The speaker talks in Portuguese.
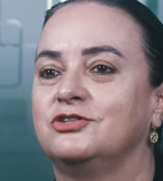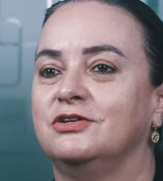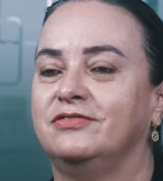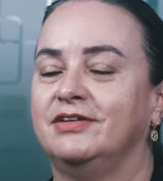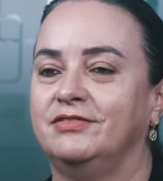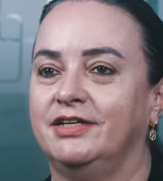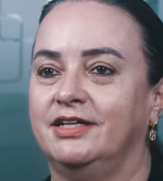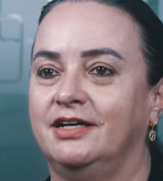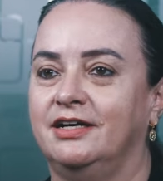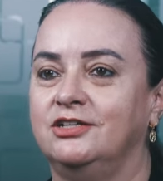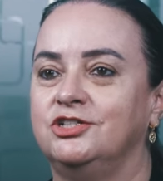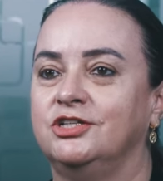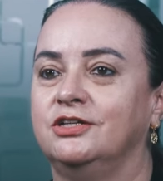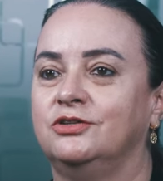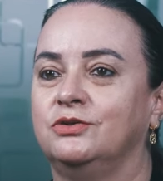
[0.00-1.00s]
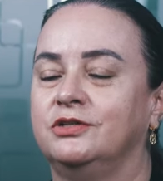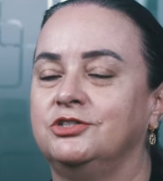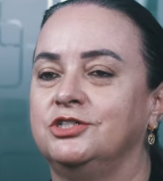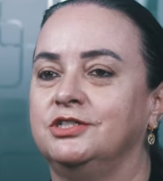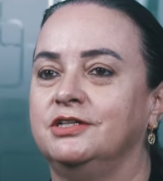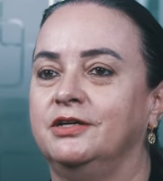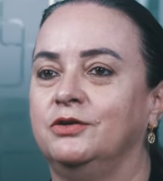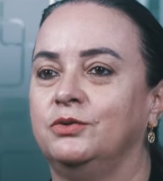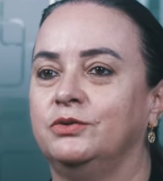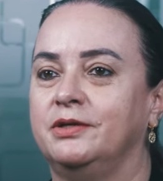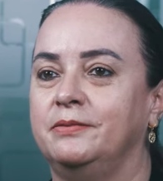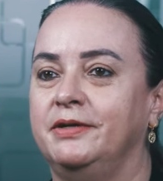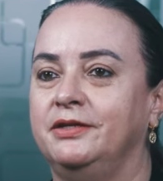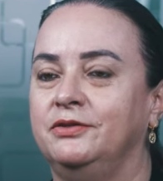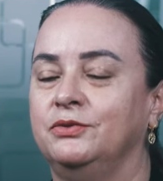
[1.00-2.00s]
Eu sou a Flávia Guiar, diretora de
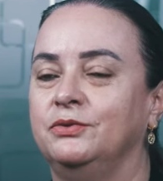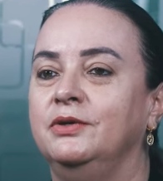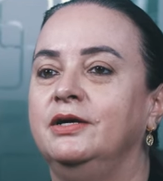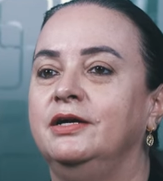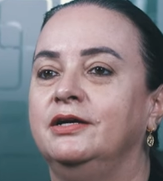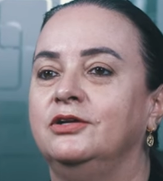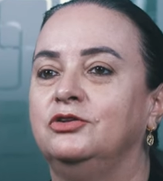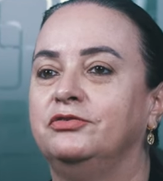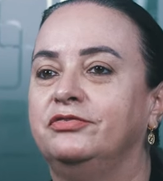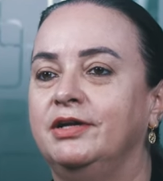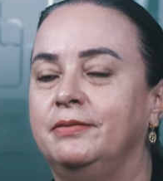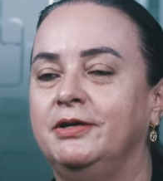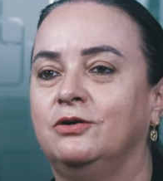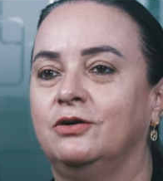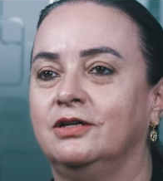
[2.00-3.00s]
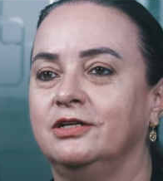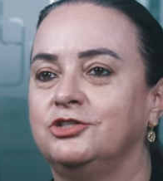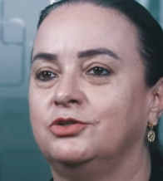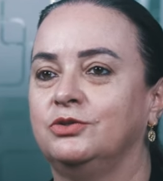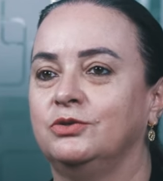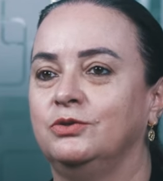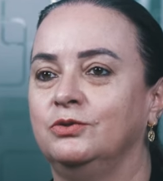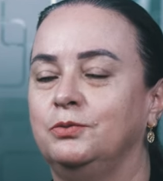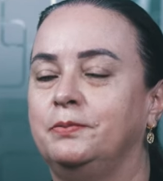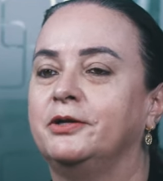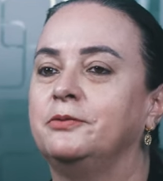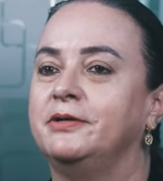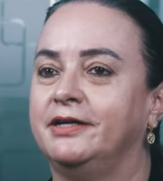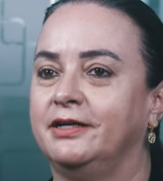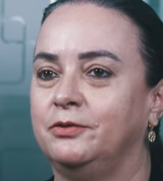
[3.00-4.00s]
recrutamento do Fleming College Toronto
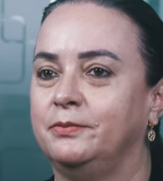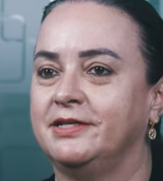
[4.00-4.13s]
para o mercado